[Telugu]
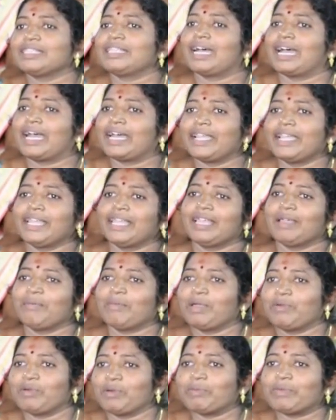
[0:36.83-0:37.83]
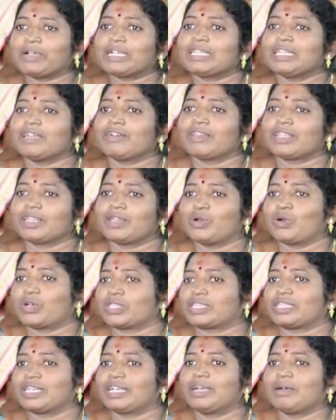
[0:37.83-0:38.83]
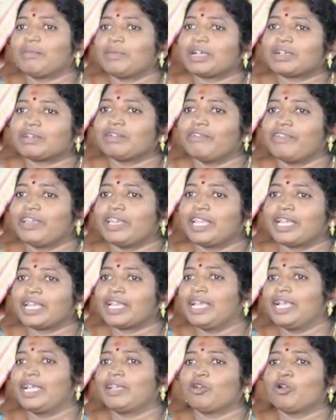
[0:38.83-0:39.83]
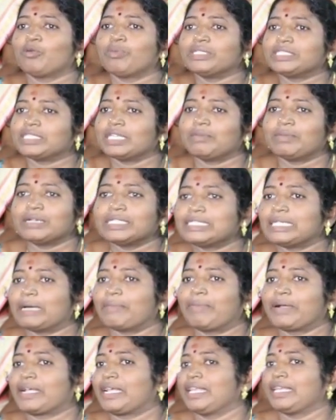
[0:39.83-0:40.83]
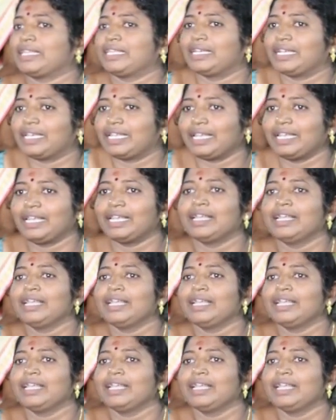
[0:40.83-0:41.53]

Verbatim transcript: దారినే మేము ఇమ్మంటున్నాం కొత్తగా మాకు వేరే గేట్ ఓపెన్ చేయమని చెప్పట్లేదండి